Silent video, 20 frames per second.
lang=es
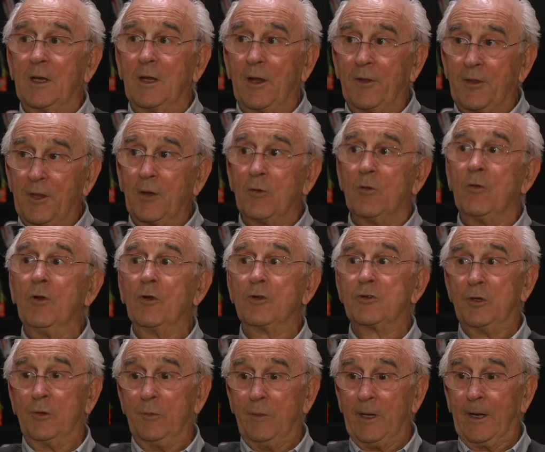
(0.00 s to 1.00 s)
a hacer un
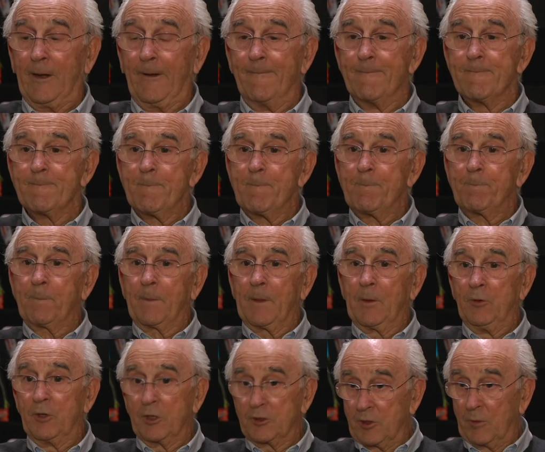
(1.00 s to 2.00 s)
8000
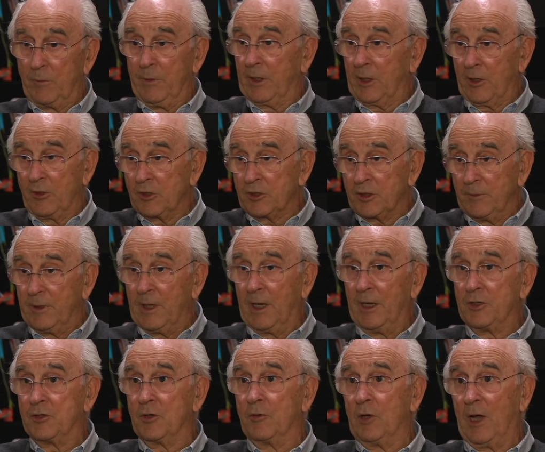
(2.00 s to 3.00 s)
que no se
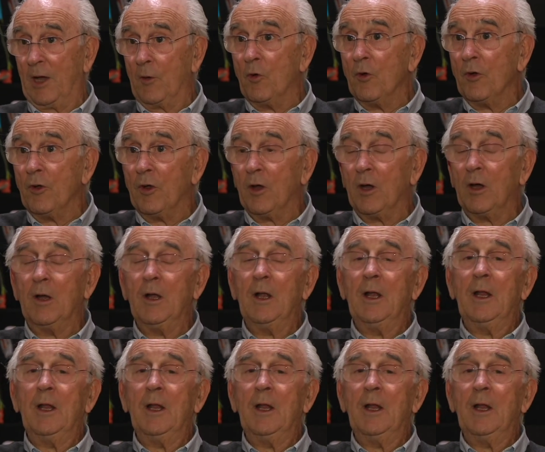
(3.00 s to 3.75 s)
había hecho aún, ¿no?